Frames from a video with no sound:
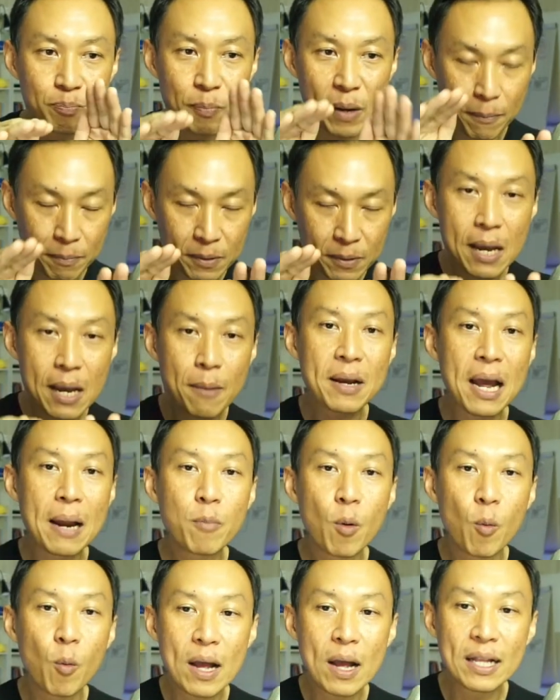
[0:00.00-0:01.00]
เปรียบเทียบกัน
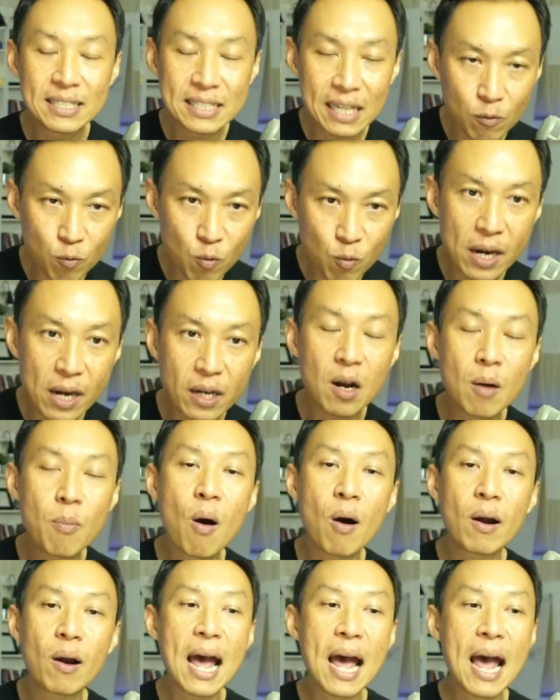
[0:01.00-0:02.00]
ผมว่า7วันก็
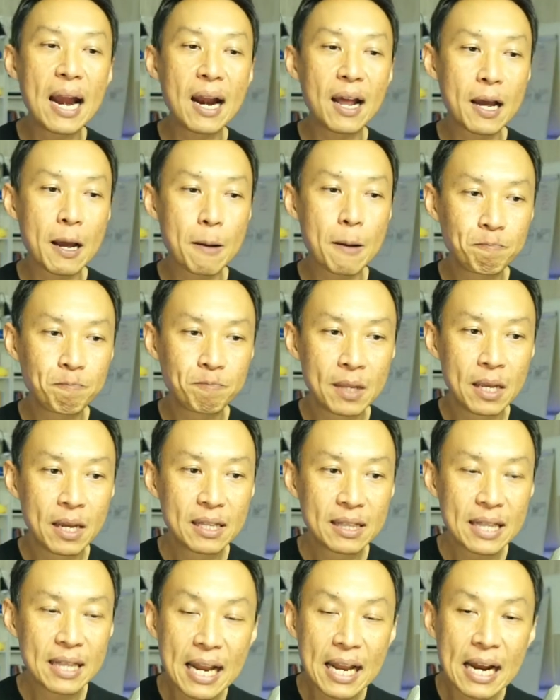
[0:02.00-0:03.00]
พอได้แล้วครับ
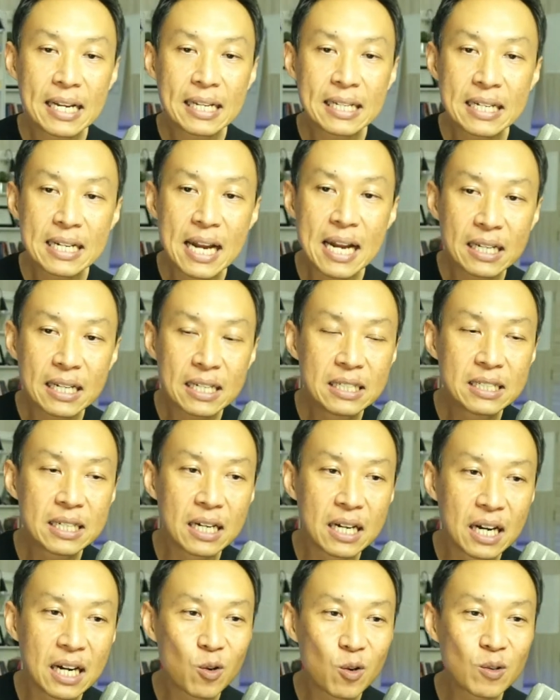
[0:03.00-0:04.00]
แต่ทั้งนี้ทั้งนั้นขึ้น
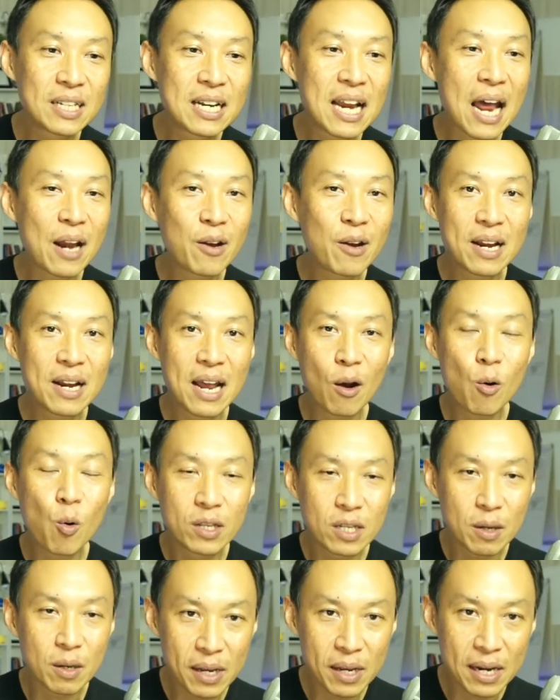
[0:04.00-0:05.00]
กับเงินโฆษณาด้วยนะค
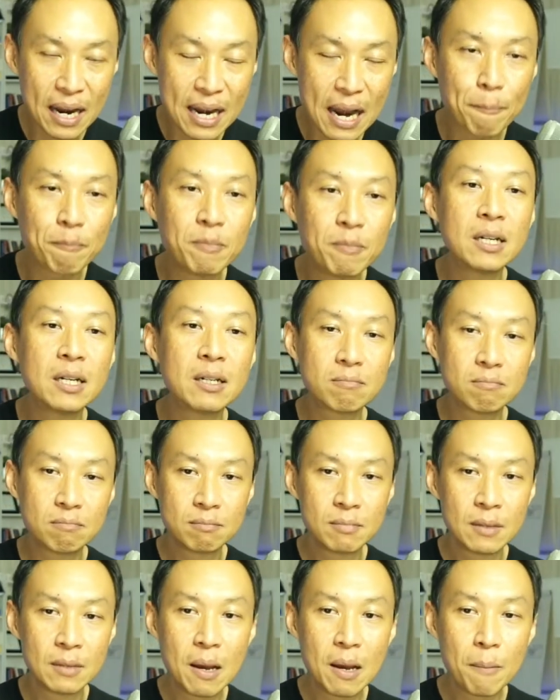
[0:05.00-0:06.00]
วรจะมีระดับหนึ่ง
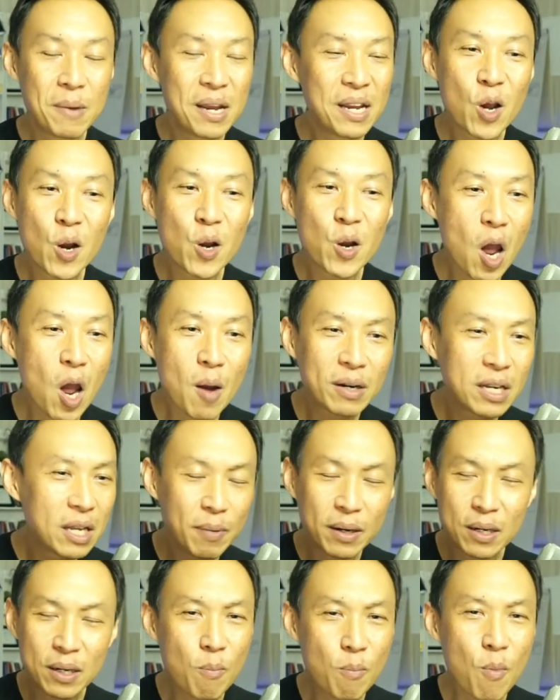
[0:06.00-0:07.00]
มีน้อยๆบาง
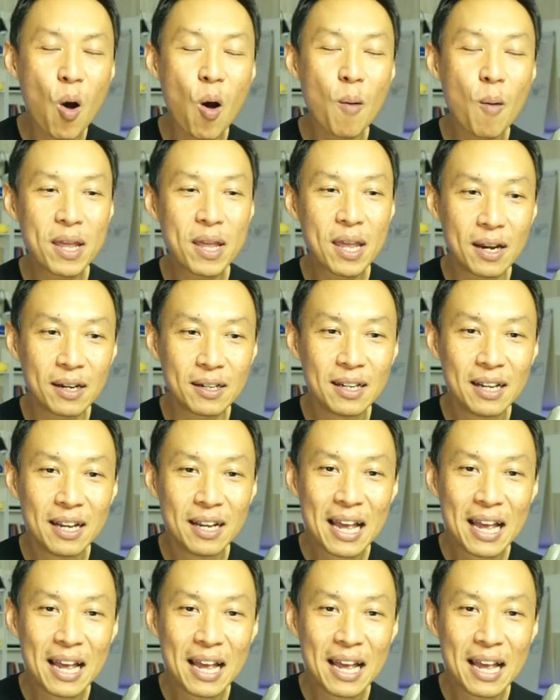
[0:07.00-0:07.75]
ทีมันก็มองไม่เห็น